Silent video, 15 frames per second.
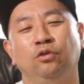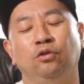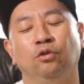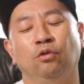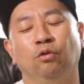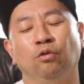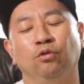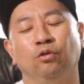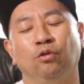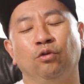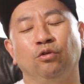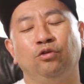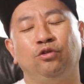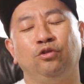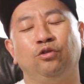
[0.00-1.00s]
のその
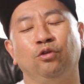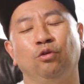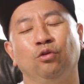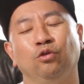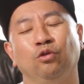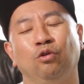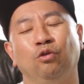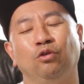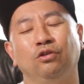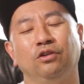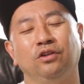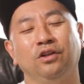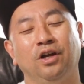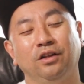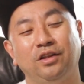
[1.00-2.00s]
裾の
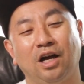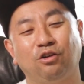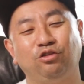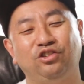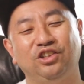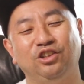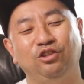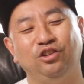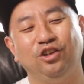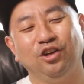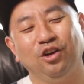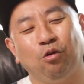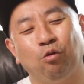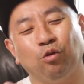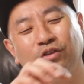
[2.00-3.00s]
託し
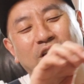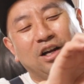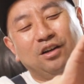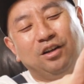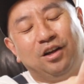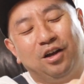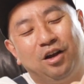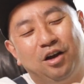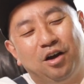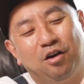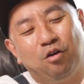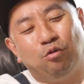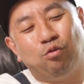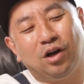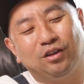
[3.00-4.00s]
このた
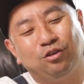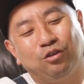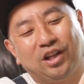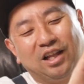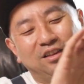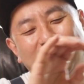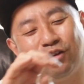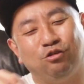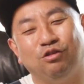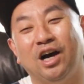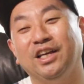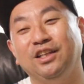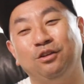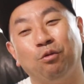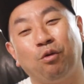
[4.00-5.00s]
ふわっとなった具
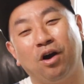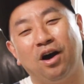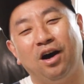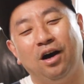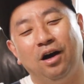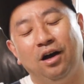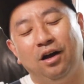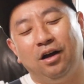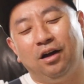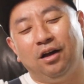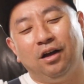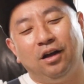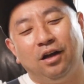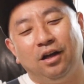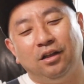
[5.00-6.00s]
合とか
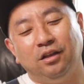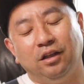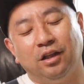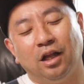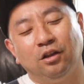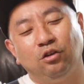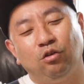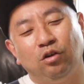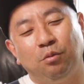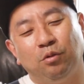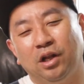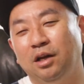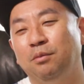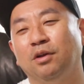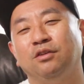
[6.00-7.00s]
で何とでも
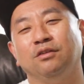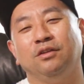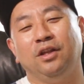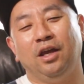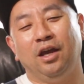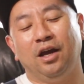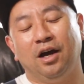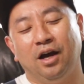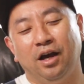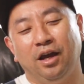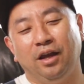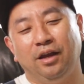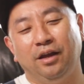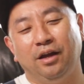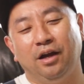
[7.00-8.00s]
なりますんで、は
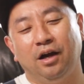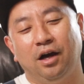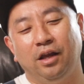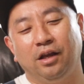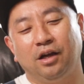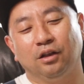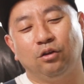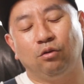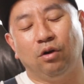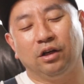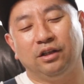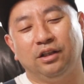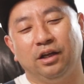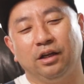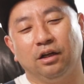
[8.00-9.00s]
い、ハイカット履
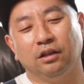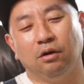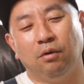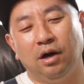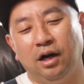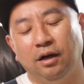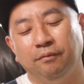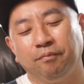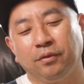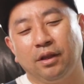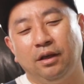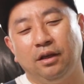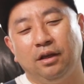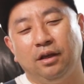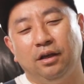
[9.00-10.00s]
きたい方は、
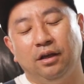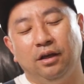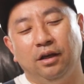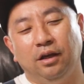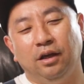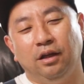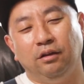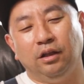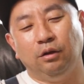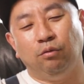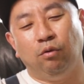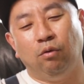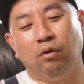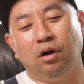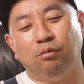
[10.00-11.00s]
えー、ぜひ
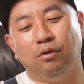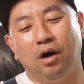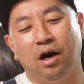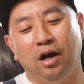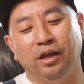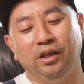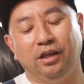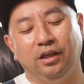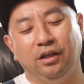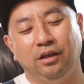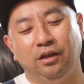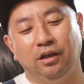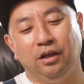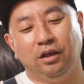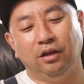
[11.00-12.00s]
フォーラムハイ
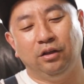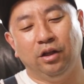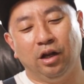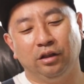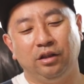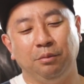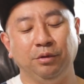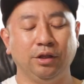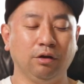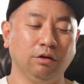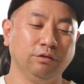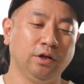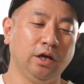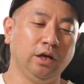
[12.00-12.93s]
狙ってみてくださ